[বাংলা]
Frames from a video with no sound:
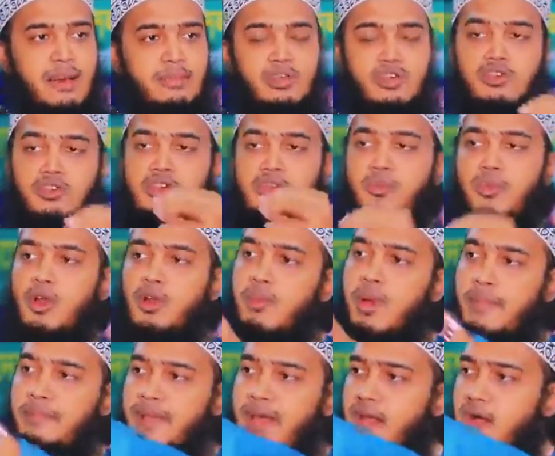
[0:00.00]
আমি শুধু
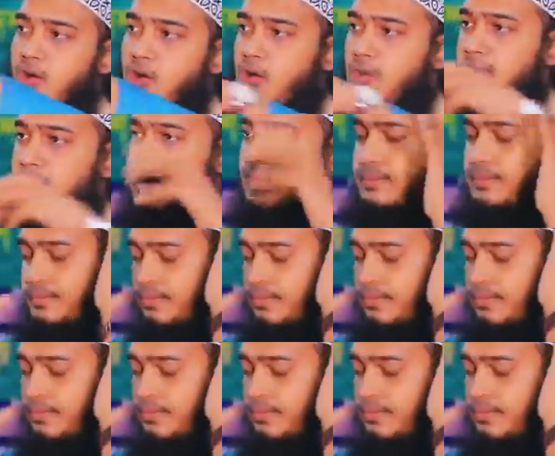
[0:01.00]
বলবো আপনারা গণবেন